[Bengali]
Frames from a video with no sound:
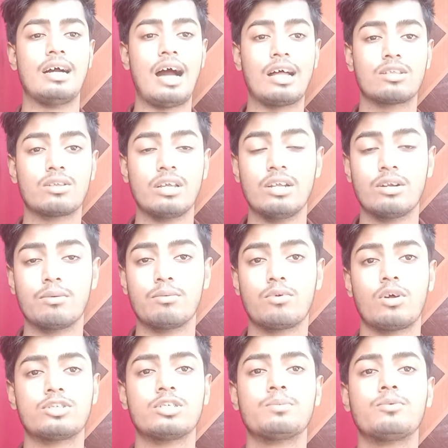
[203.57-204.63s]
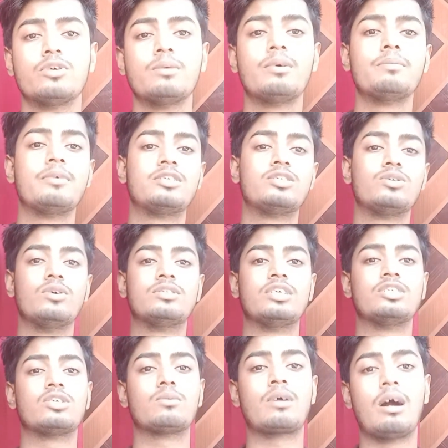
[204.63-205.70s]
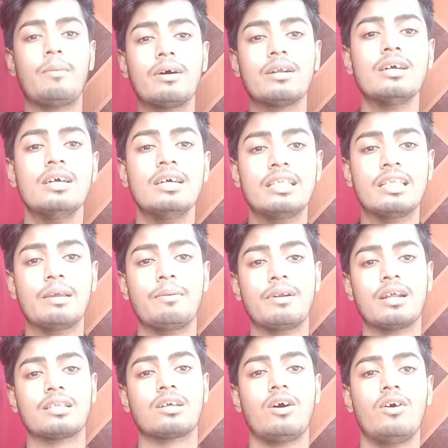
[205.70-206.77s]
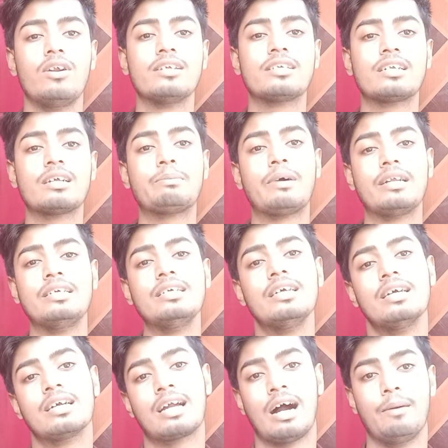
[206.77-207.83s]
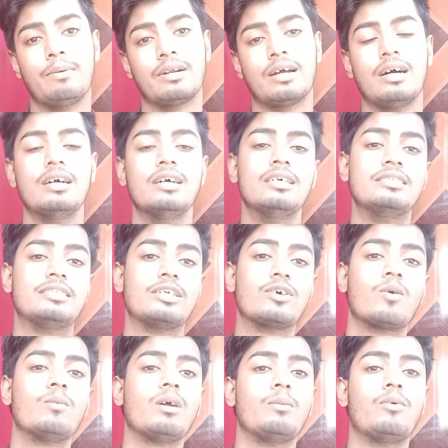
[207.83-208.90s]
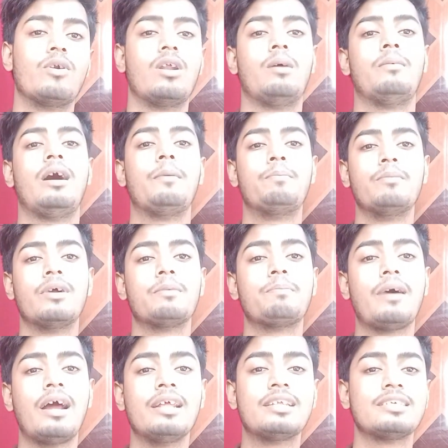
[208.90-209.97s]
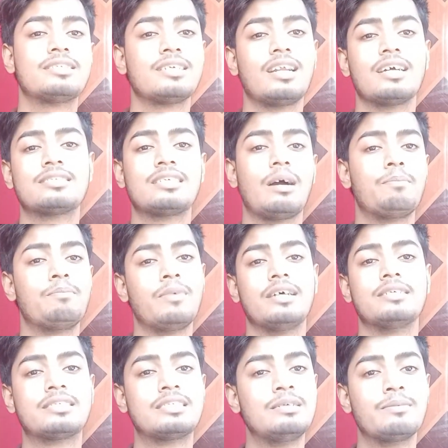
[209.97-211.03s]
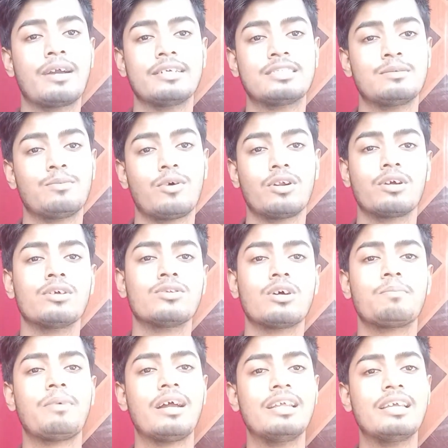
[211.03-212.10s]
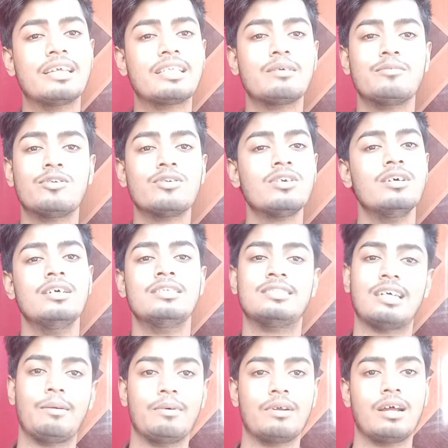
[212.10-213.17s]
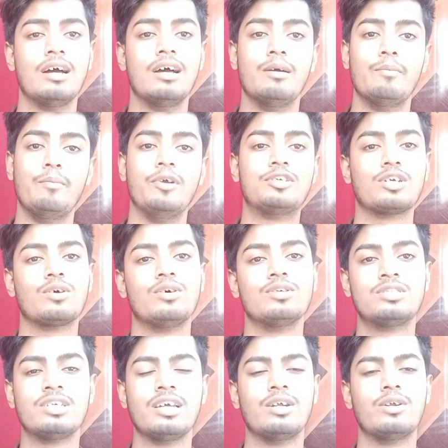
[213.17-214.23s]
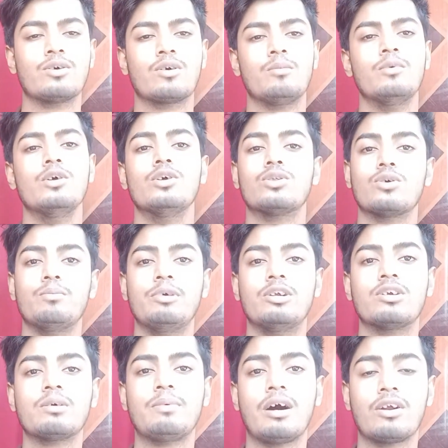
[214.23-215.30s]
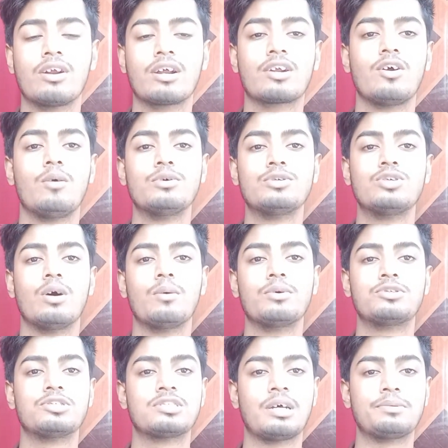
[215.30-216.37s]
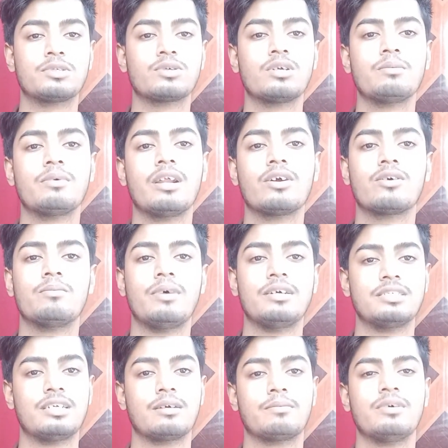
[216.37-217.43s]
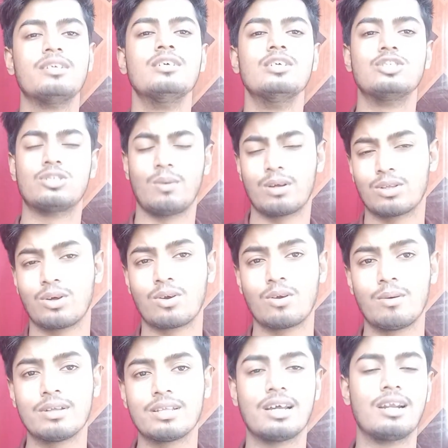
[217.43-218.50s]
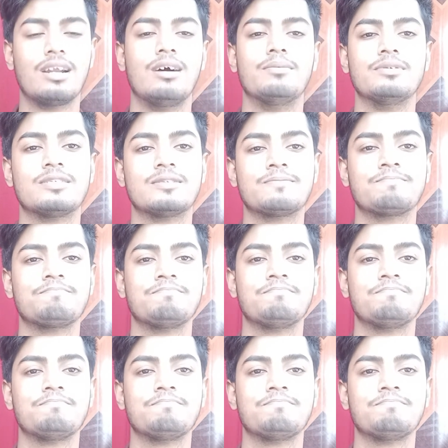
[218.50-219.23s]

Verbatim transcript: আদির রসের পরিমাণ বেশি রয়েছে এসব খাবার দিবেন না তাহলে তারা পানি খাবে না যেরকমটা বললাম আপনার পানি তৃষ্ণা লাগছে আপনি আইসক্রিম খাইছেন পরে কিন্তু আর পানি খেতে মন চাবে না বিষয়টা হচ্ছে এরকম তো ভিডিওটা ভালো লাগলে অবশ্যই অবশ্যই সাবস্ক্রাইব করে বেলাইকন বাজিয়ে রাখবেন সবাইকে ধন্যবাদ আল্লাহ হাফিজ